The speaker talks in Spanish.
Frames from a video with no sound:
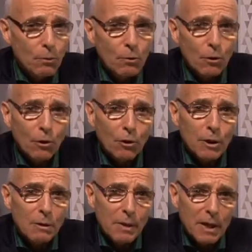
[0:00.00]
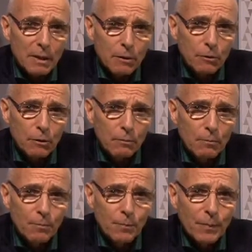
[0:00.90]
un conocimiento
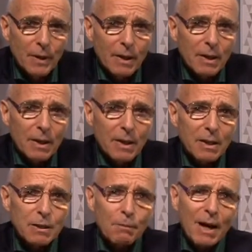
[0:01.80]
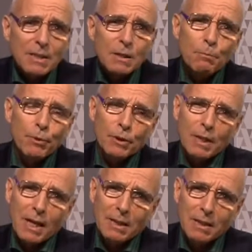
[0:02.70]
que es más
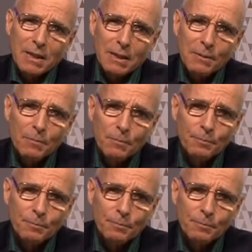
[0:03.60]
importante.